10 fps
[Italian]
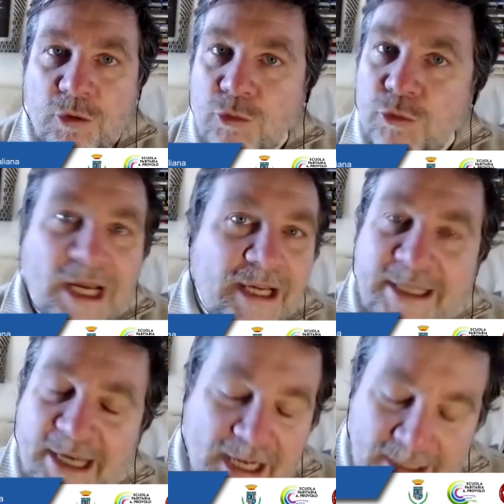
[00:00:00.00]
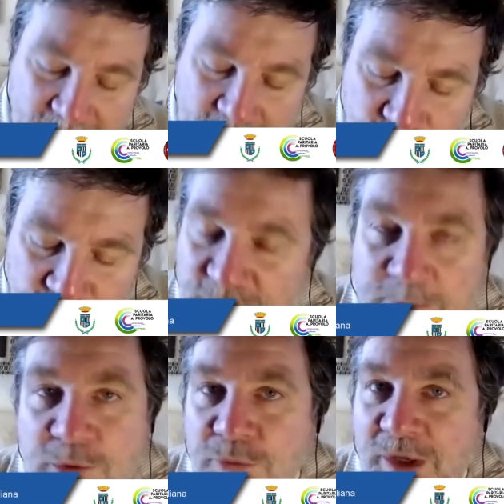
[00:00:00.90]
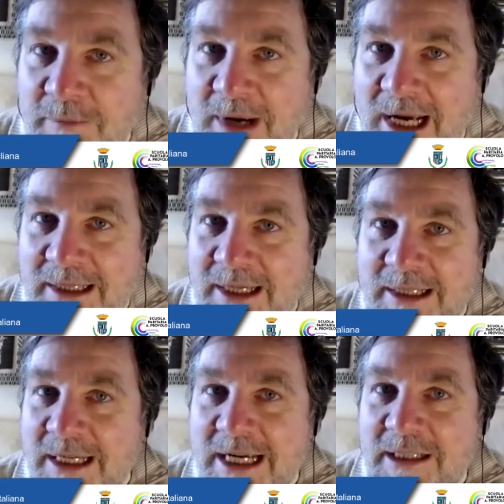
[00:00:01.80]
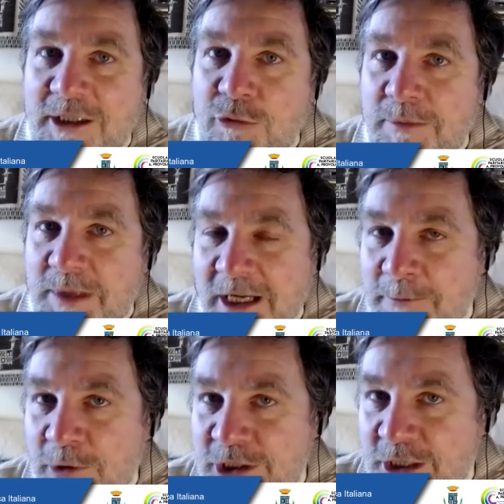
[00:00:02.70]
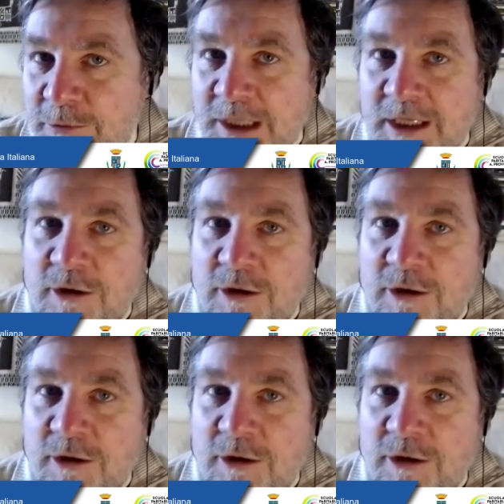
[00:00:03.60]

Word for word: una ritirata che non si è più fermata e negli anni 2000 è proseguita.